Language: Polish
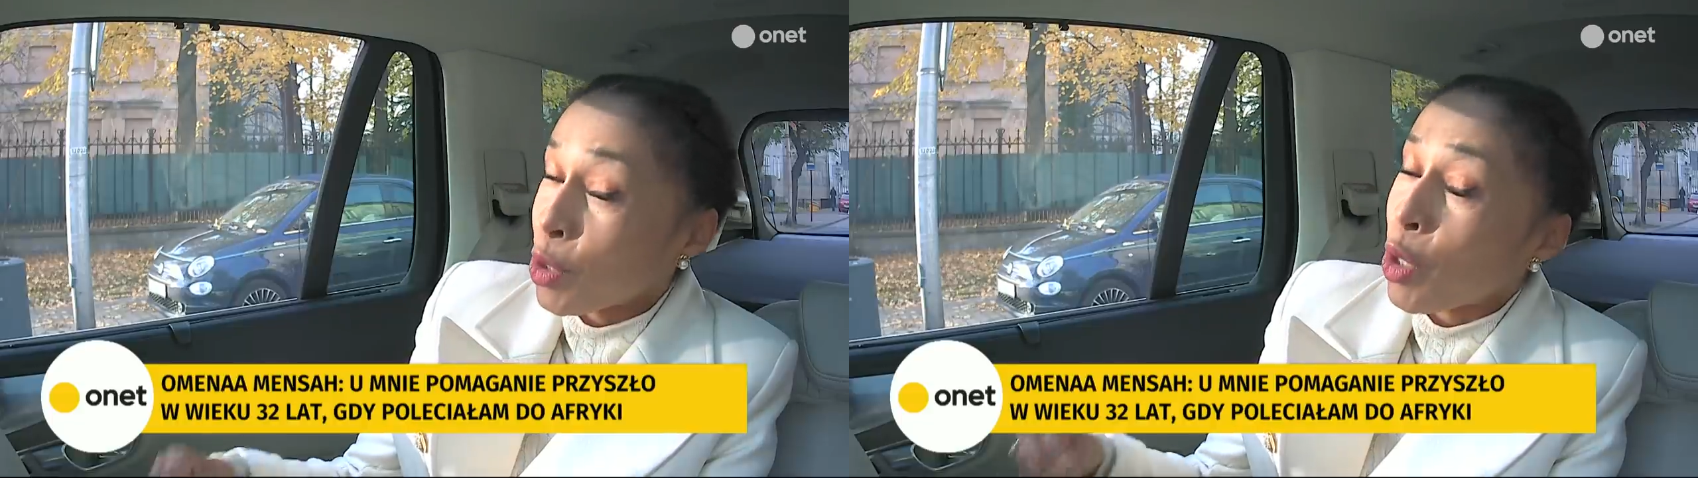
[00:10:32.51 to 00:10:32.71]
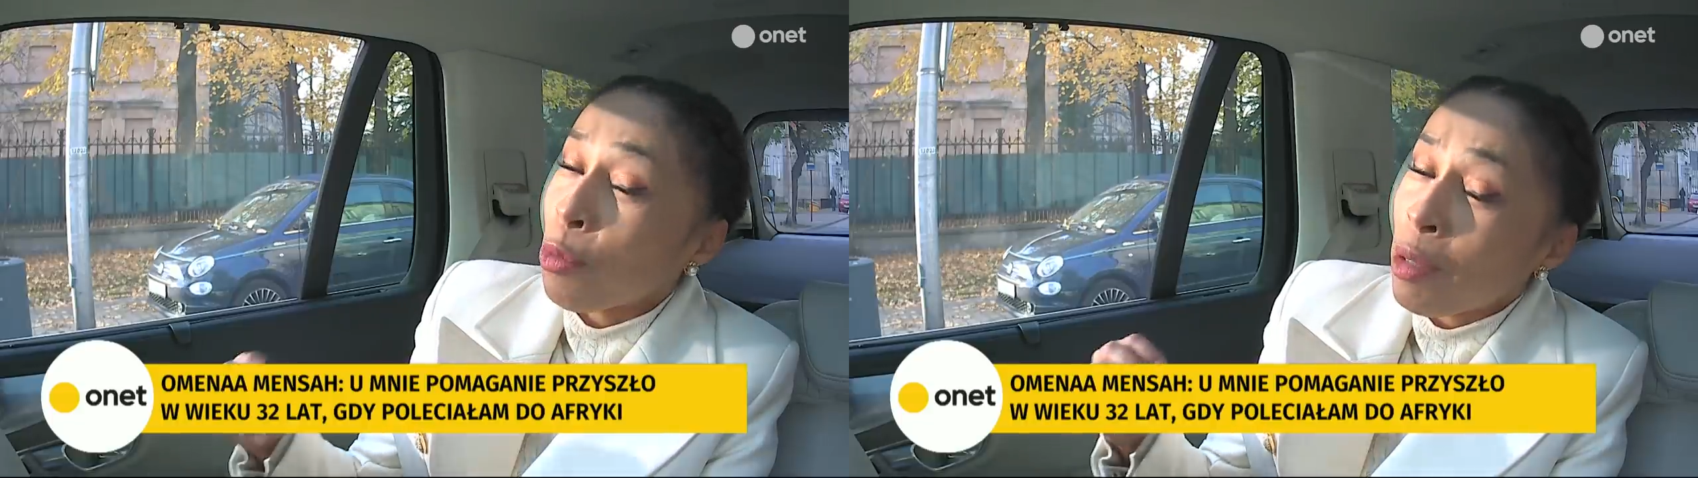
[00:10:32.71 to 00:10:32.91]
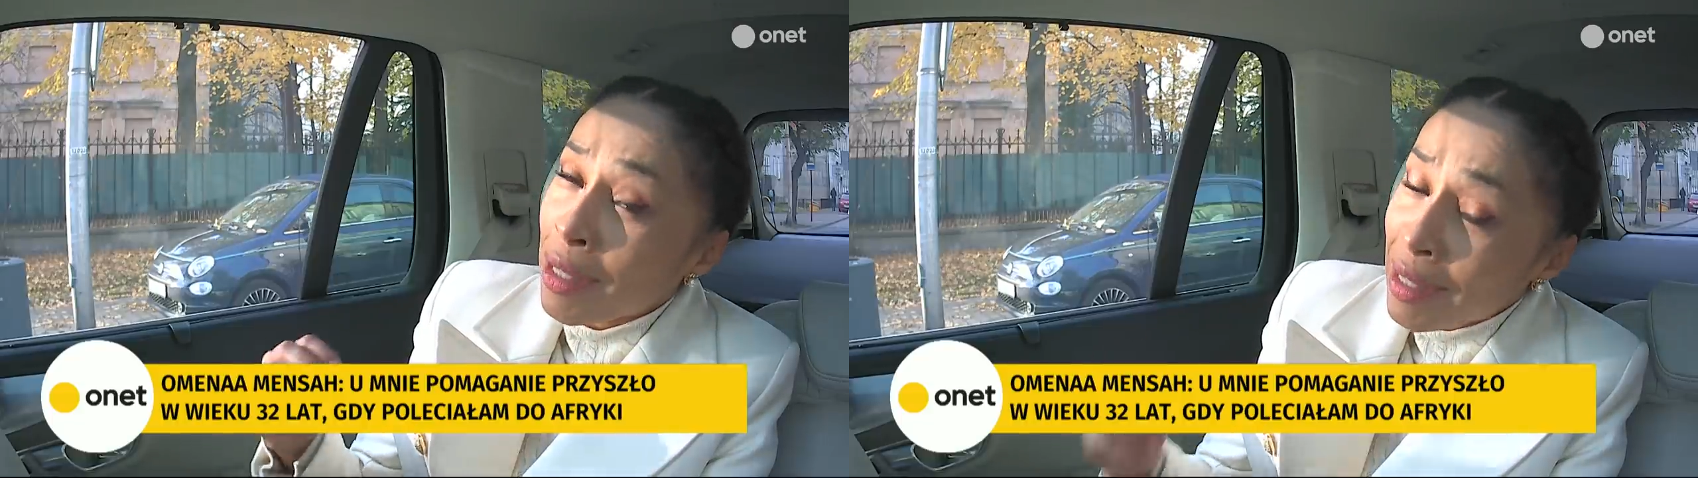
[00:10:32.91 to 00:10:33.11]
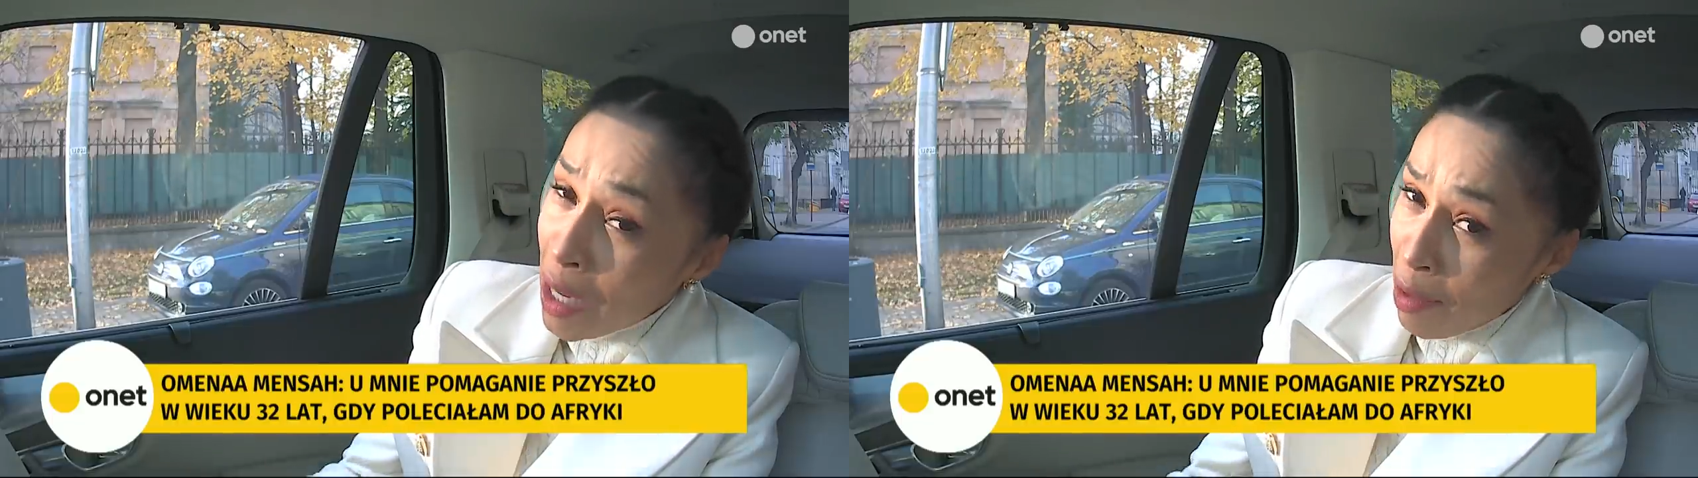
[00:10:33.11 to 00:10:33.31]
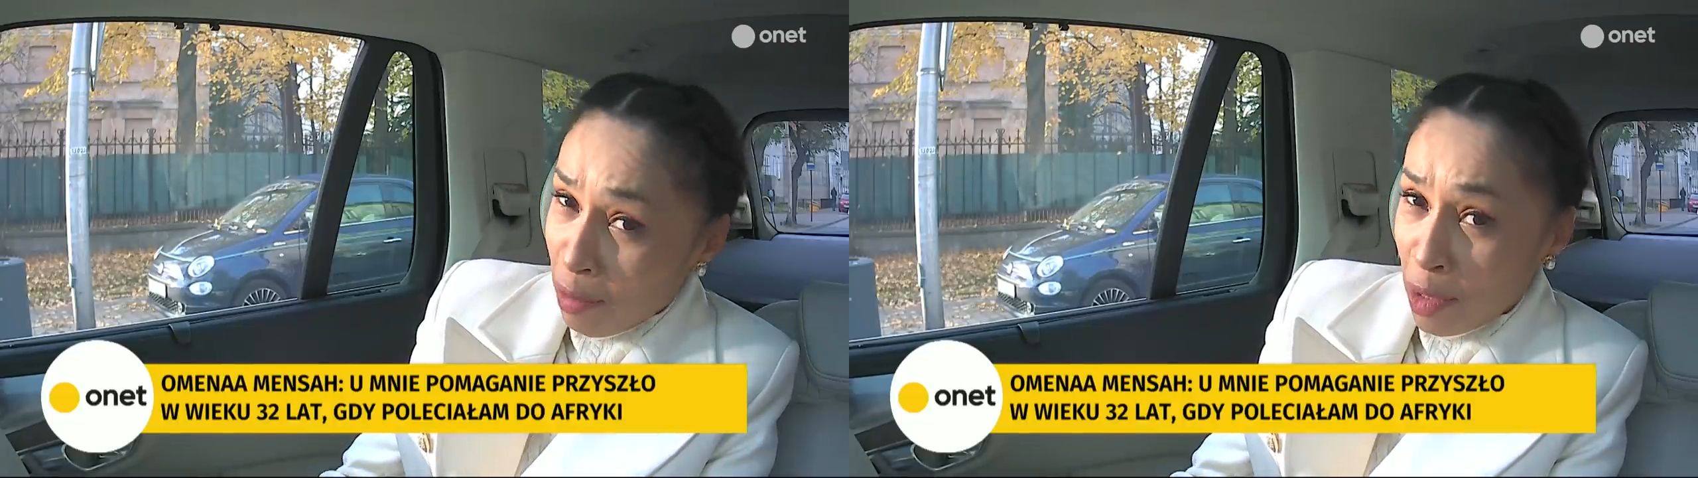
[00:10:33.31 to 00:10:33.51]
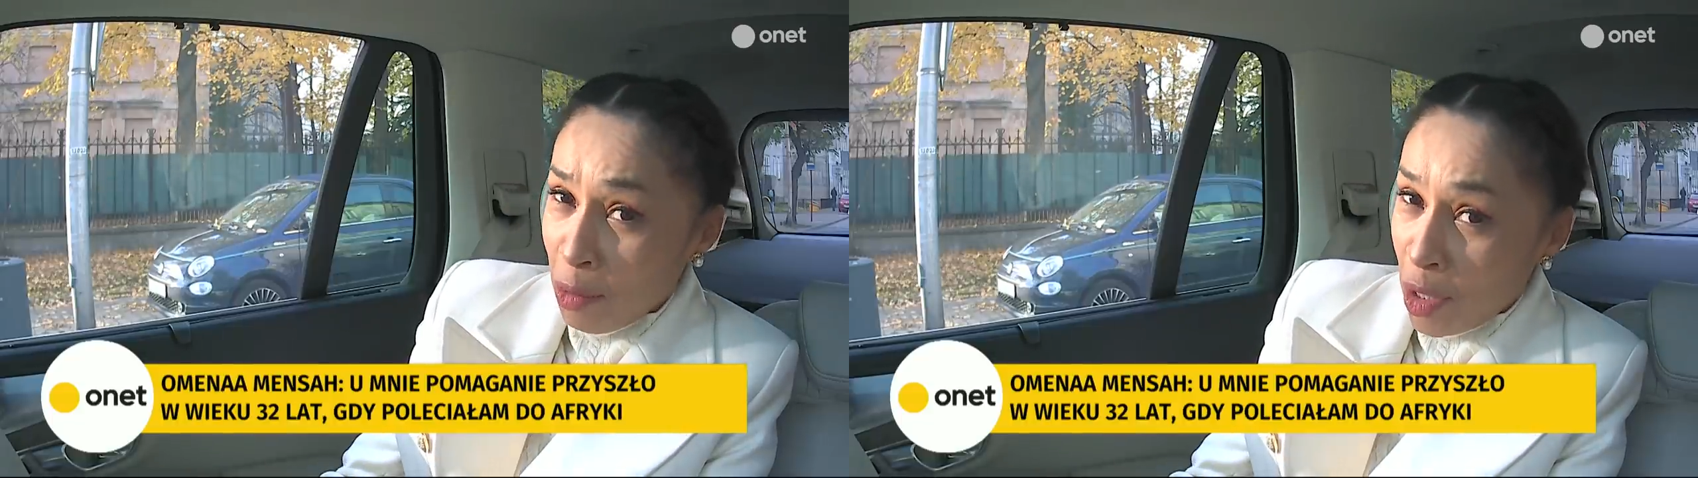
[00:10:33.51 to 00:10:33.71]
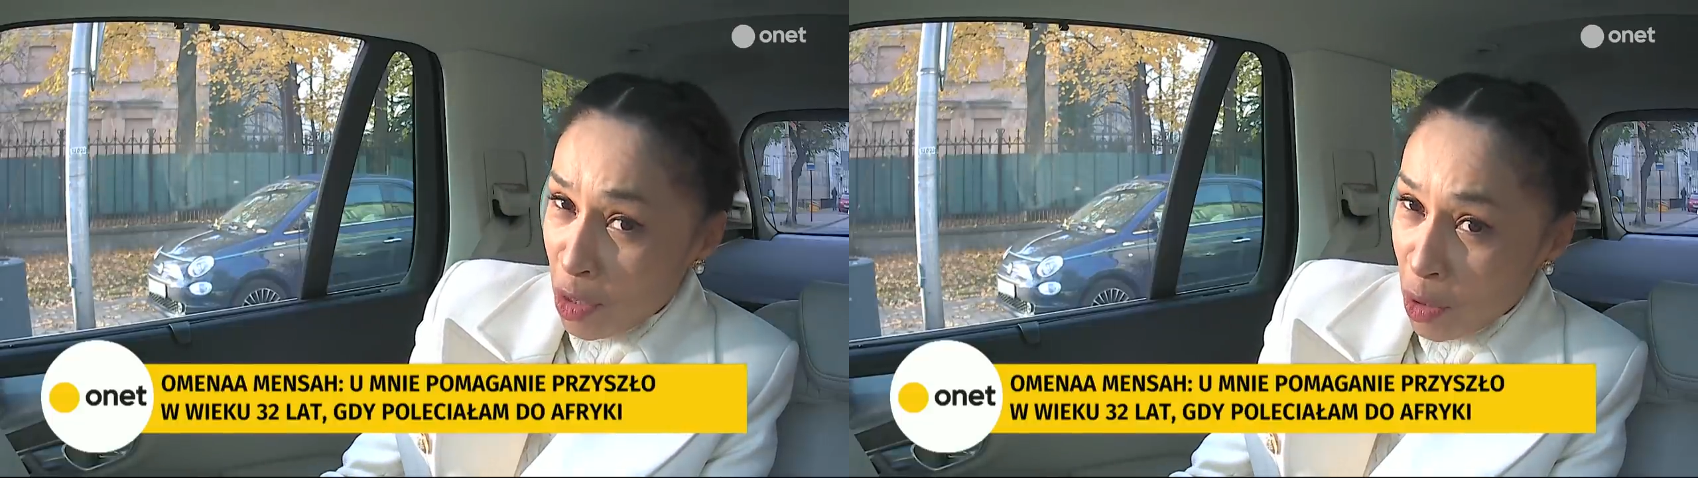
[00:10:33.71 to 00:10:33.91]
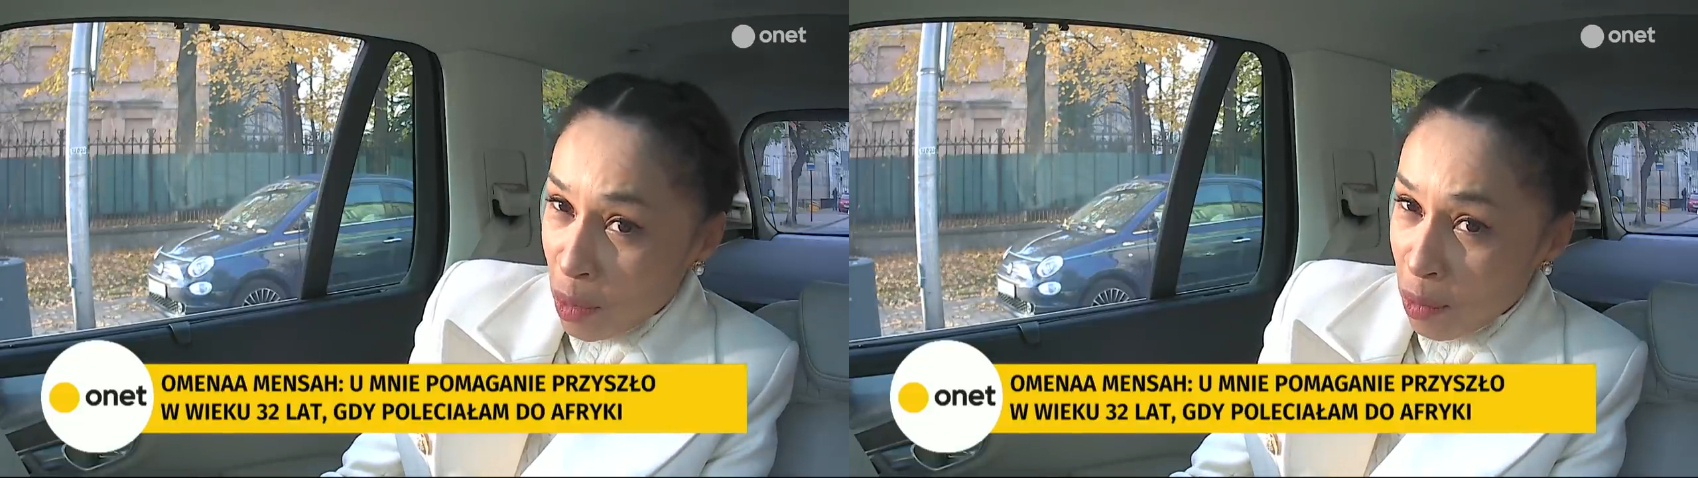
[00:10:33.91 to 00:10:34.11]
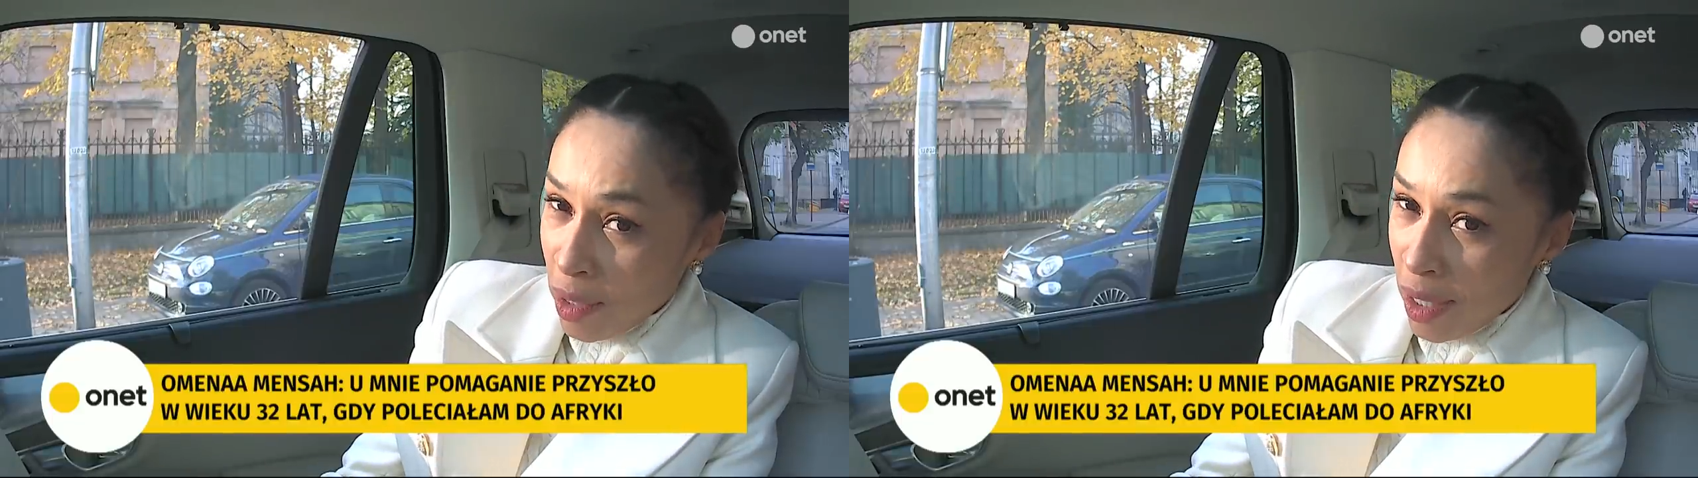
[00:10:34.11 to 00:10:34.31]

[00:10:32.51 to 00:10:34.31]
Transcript: że obiecałam tym dzieciom,